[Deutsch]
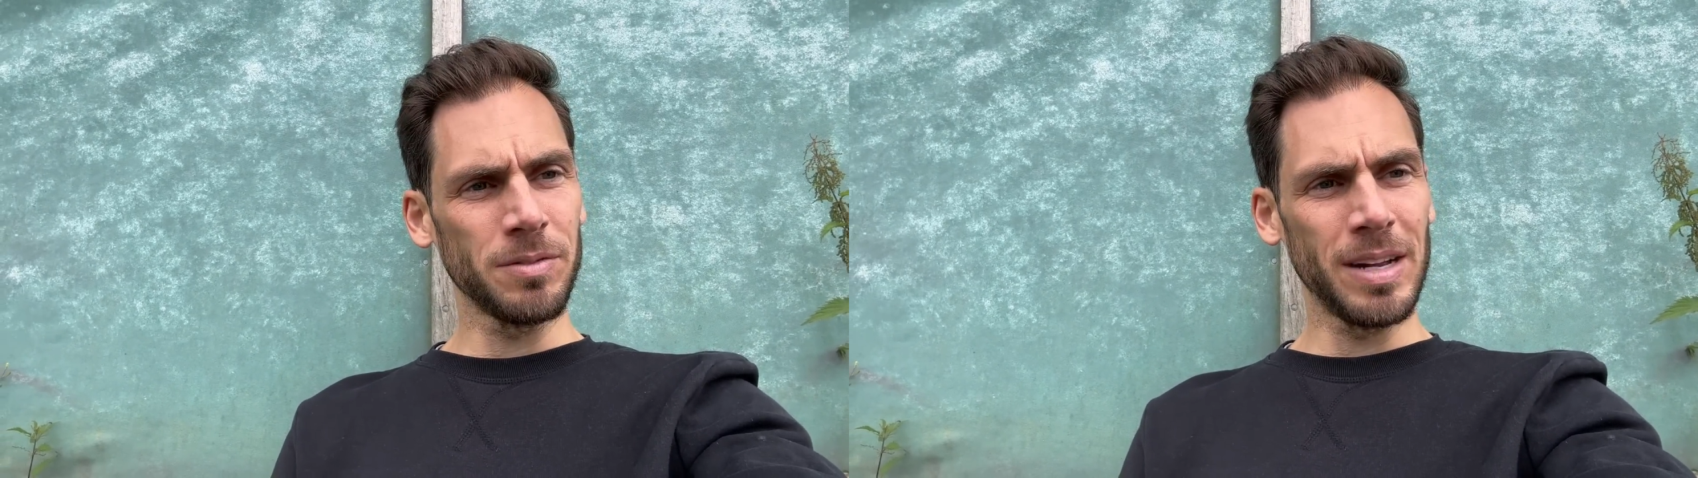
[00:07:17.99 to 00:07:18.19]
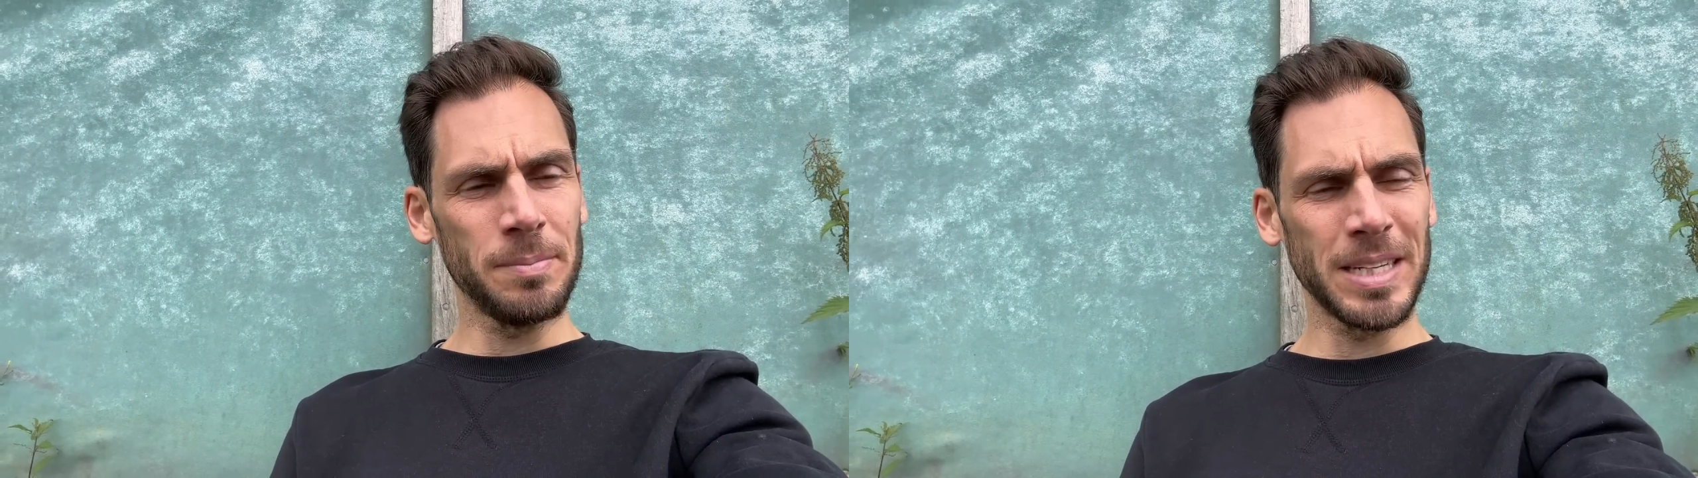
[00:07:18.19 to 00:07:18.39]

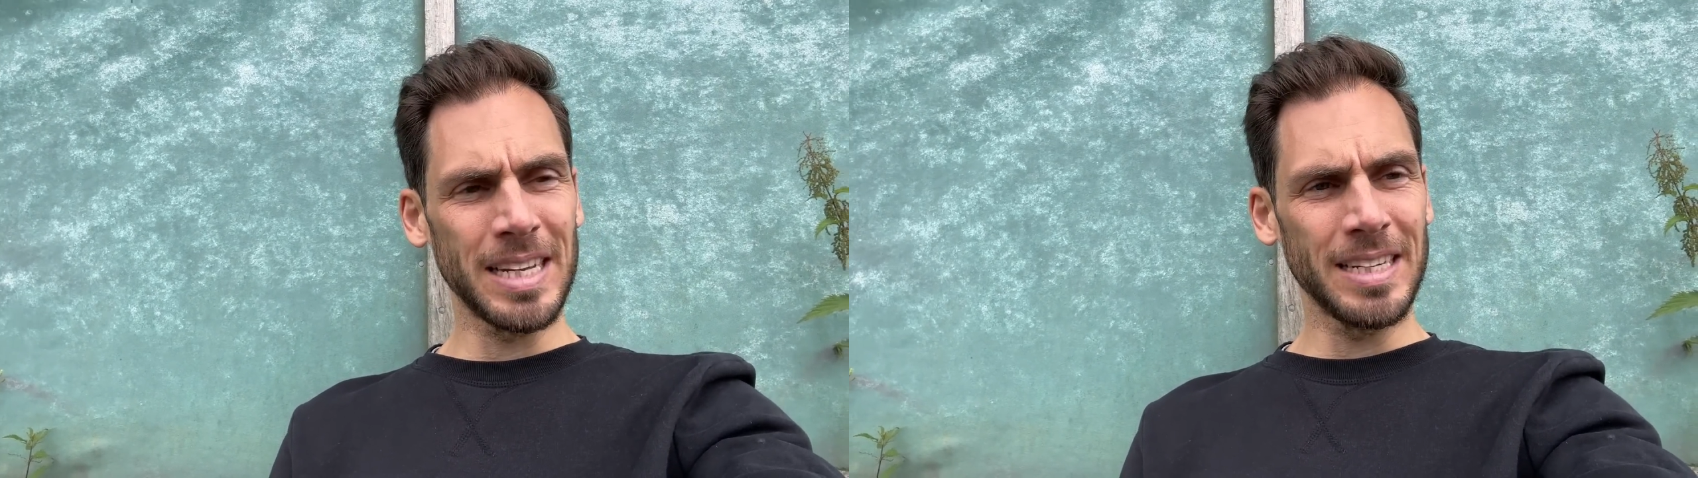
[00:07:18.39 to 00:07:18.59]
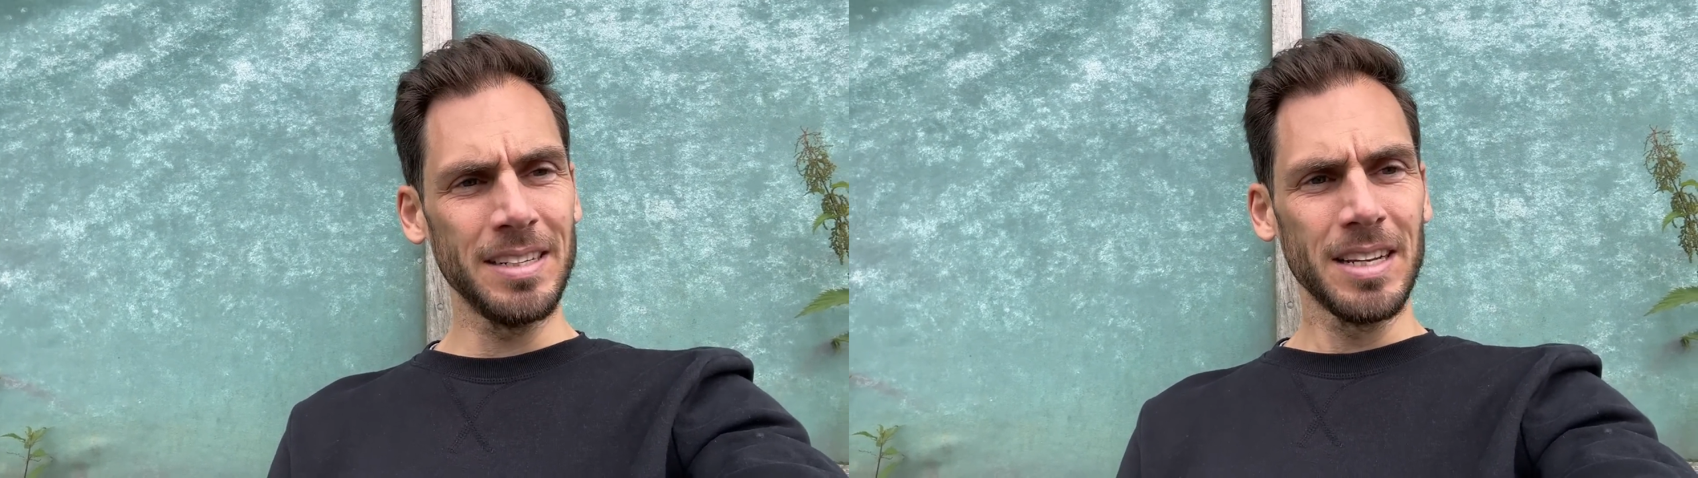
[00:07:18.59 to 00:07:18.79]
weil man
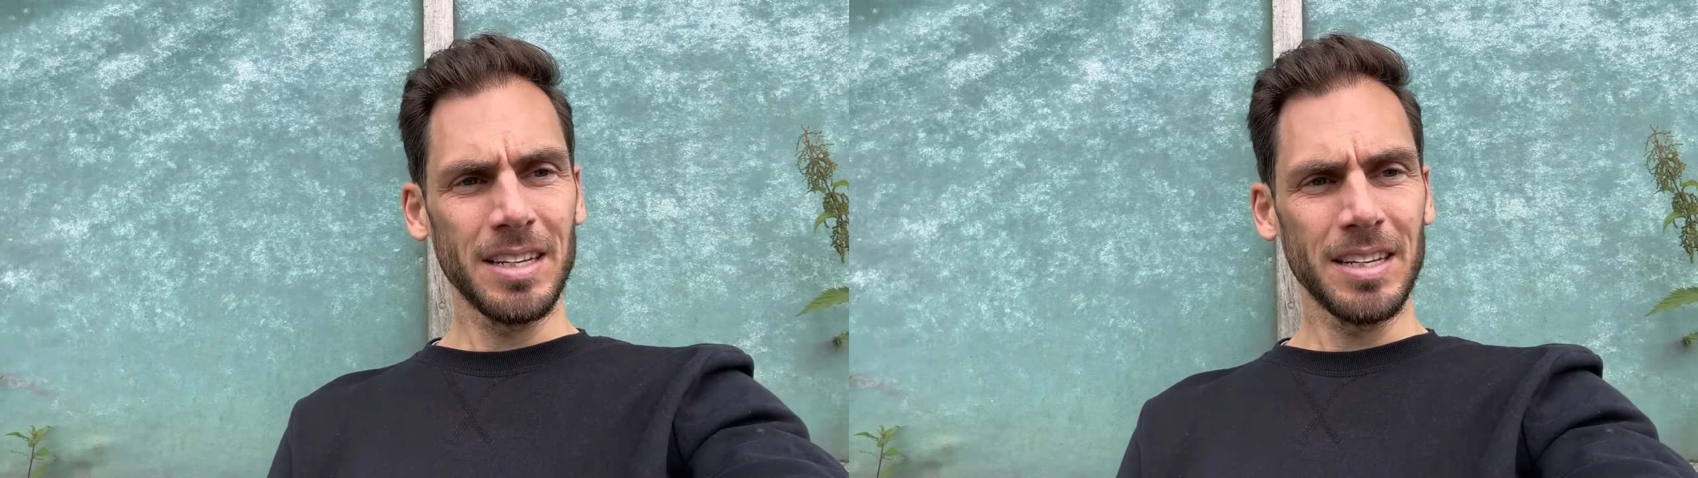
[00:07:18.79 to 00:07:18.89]
dann